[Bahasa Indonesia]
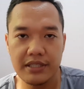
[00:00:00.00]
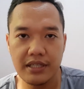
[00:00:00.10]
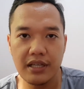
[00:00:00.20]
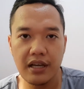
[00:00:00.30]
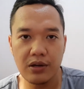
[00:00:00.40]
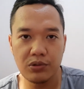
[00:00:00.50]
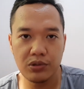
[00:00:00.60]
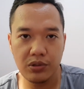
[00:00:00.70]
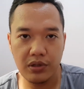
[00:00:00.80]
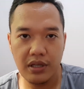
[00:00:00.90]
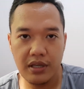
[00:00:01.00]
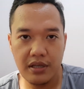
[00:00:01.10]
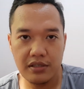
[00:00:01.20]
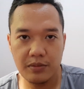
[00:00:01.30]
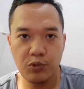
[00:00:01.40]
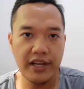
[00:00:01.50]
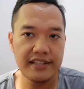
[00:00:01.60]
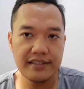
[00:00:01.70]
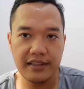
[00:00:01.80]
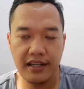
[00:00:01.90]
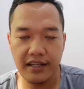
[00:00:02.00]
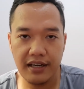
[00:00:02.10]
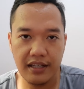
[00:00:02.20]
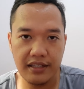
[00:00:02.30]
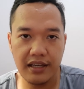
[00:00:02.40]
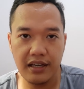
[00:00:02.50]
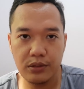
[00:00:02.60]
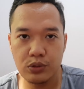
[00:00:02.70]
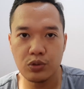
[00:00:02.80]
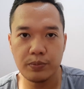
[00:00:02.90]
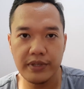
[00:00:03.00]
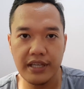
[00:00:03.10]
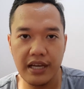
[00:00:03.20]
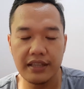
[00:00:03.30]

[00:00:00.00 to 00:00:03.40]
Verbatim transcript: Jadi kalau untuk sebuah headset dengan harga 300 rupiah,